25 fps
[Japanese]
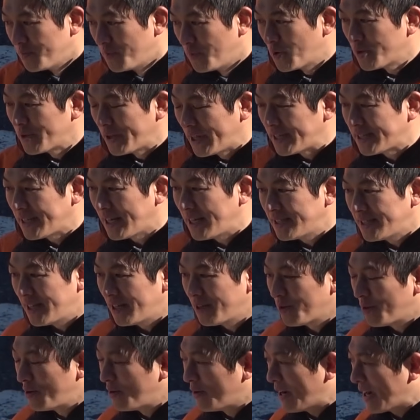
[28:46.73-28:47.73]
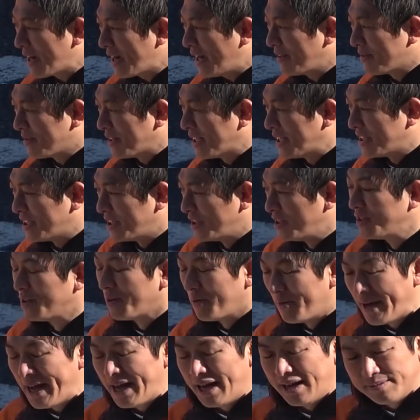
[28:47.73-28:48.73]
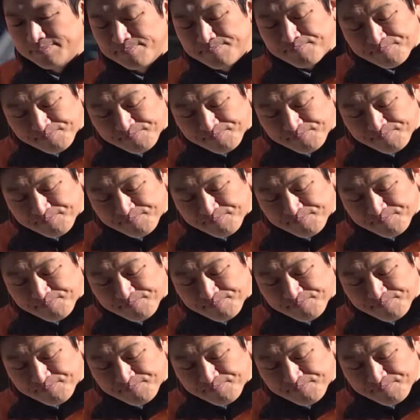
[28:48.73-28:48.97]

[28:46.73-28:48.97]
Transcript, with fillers: 僕ね、参政党の若い人たちに言うのは、